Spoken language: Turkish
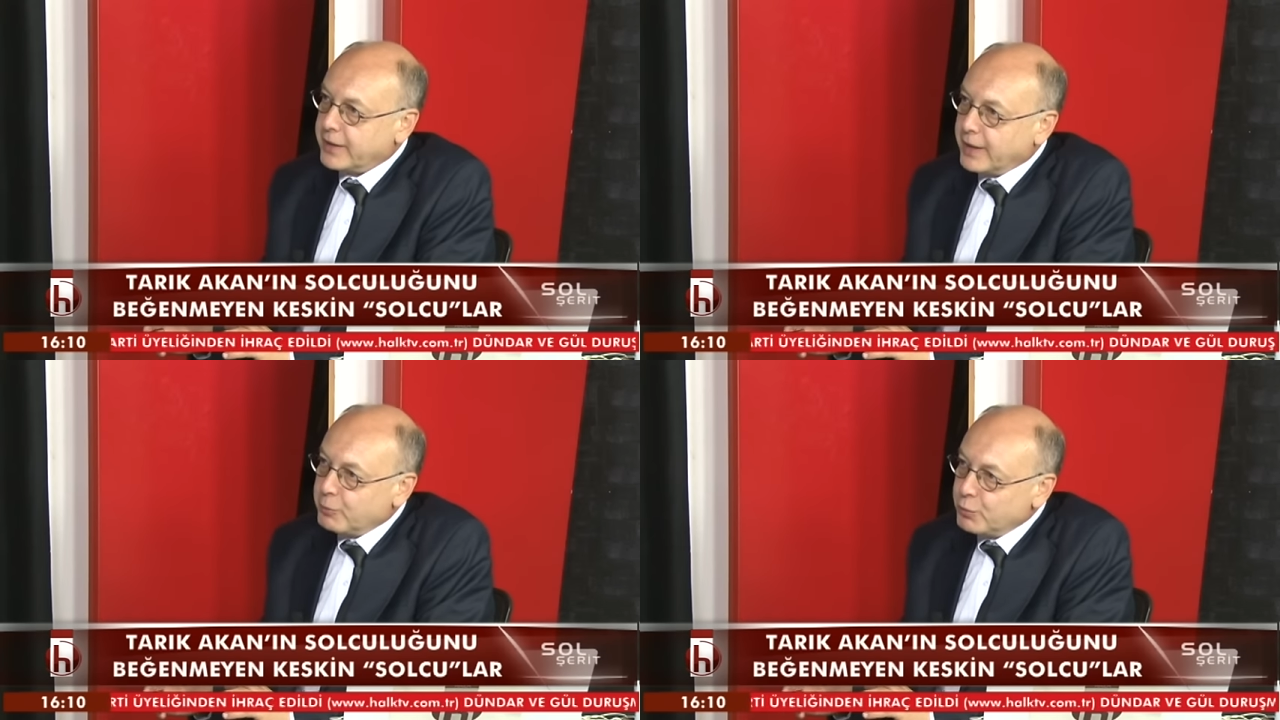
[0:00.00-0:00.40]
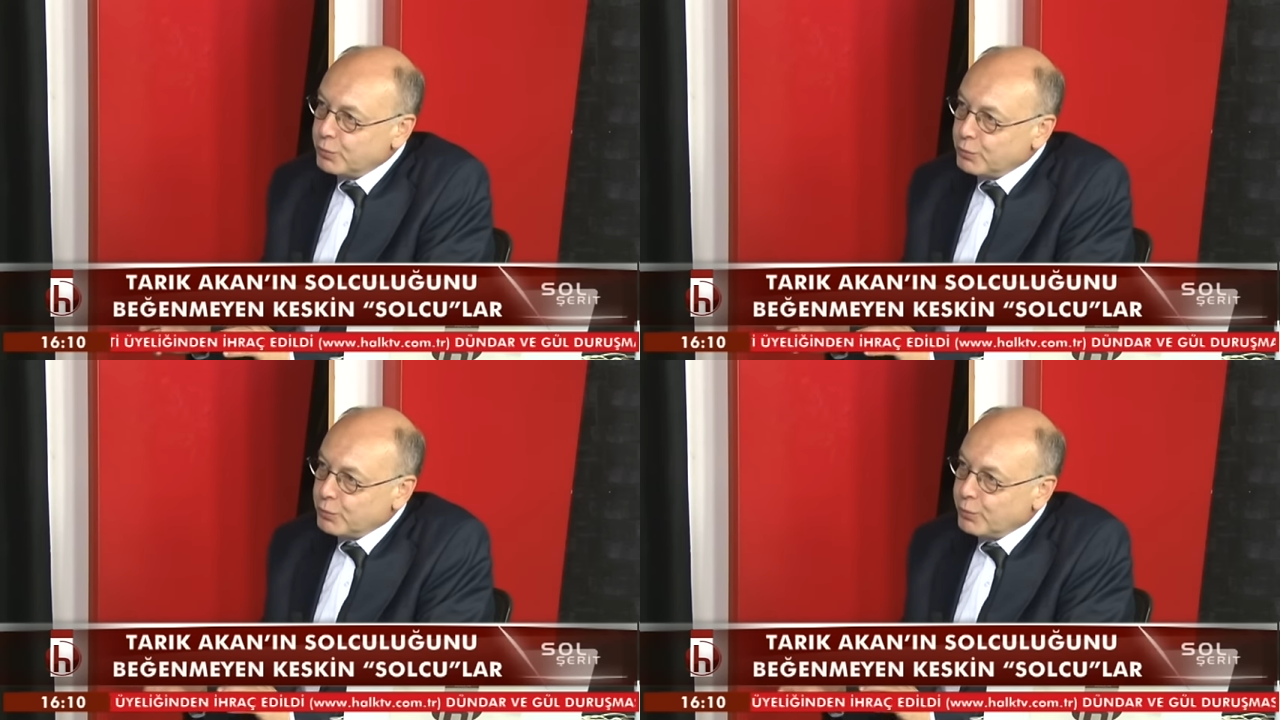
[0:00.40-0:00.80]
Yani
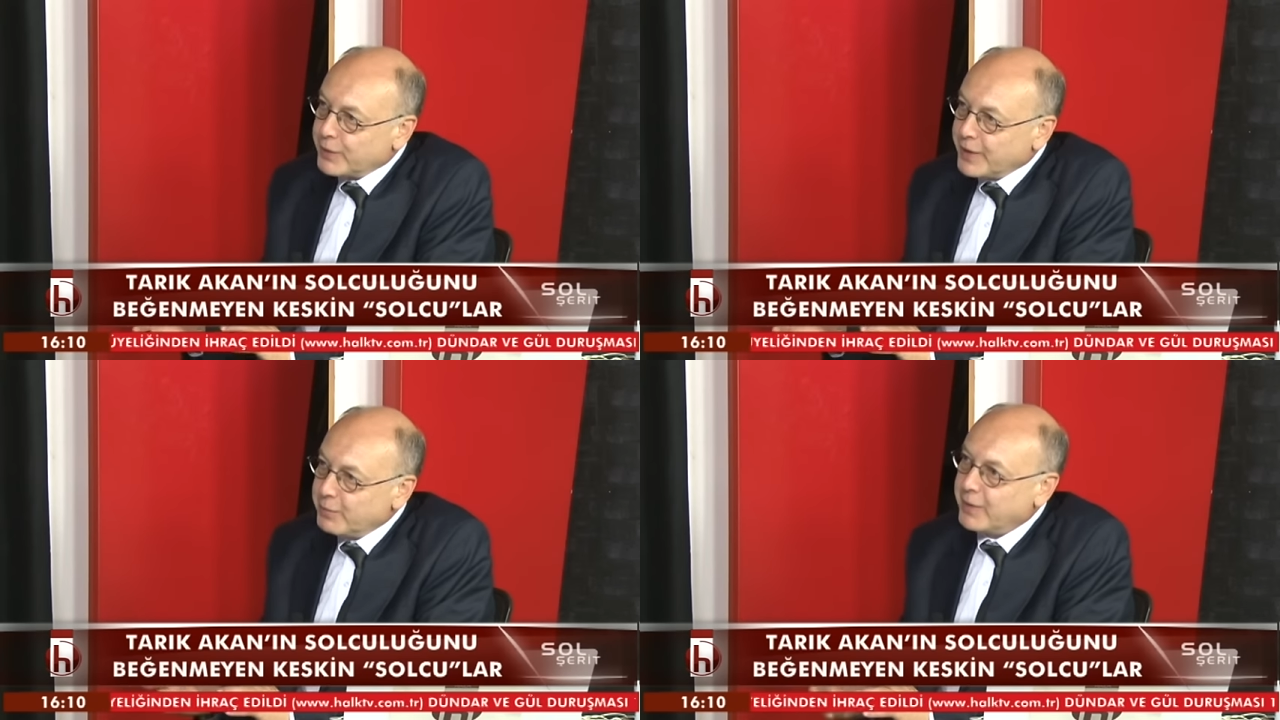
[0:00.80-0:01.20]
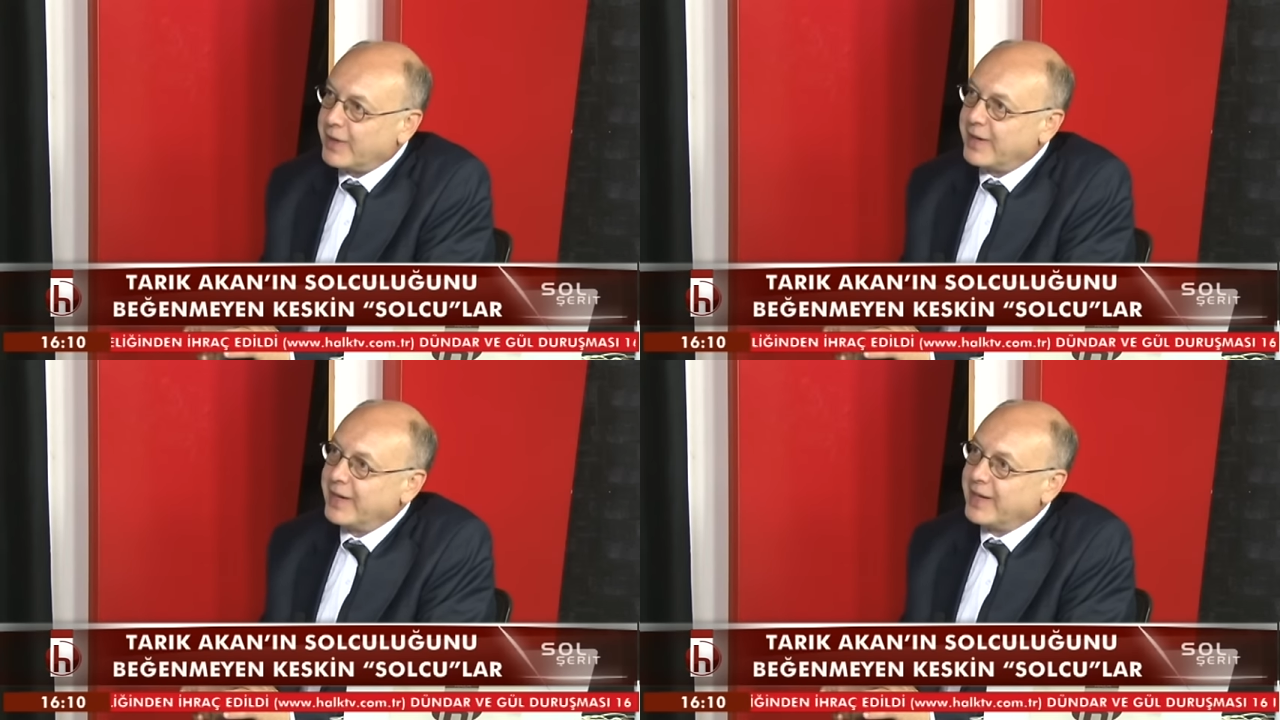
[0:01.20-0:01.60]
bütün ülkeyi bir
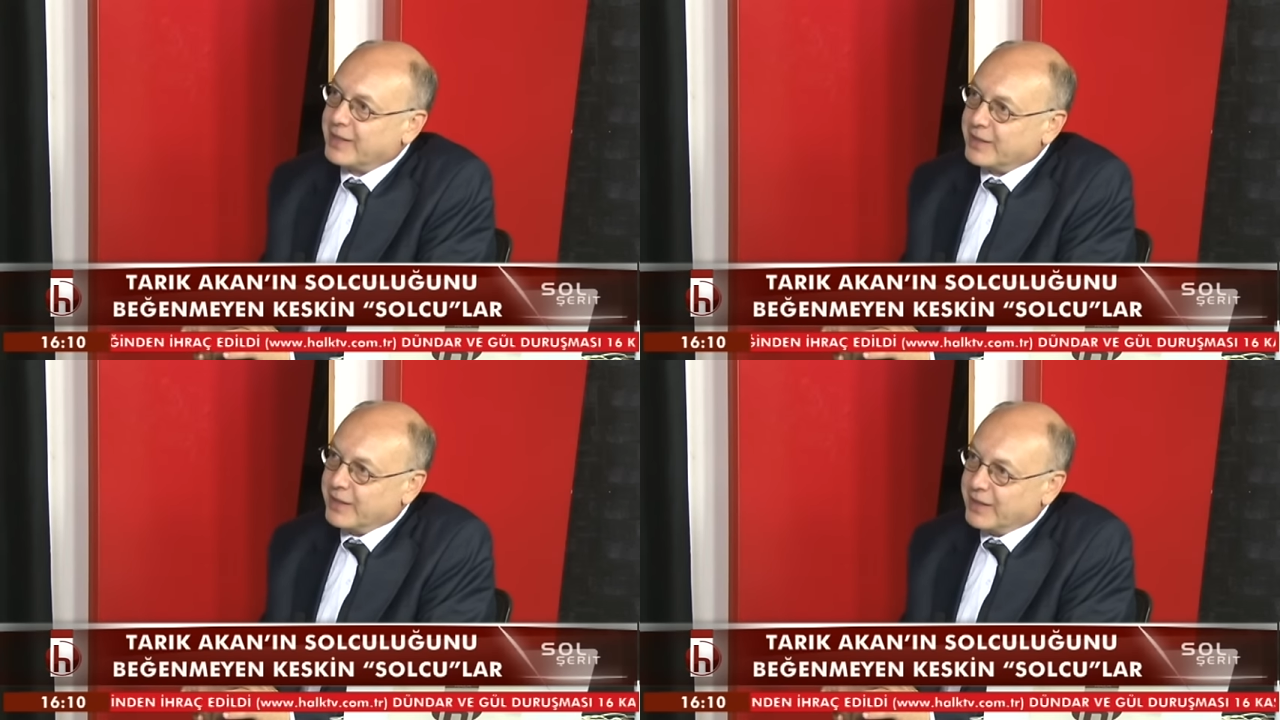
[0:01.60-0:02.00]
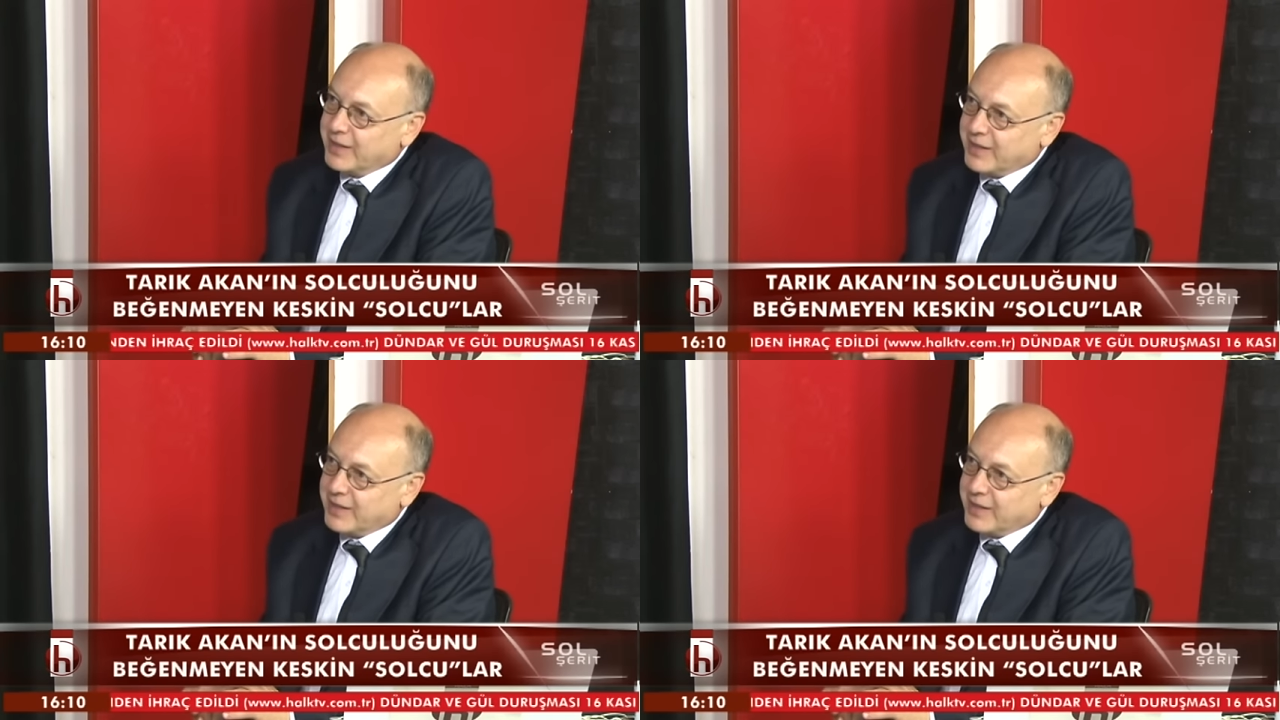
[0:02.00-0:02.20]
araya getirdi.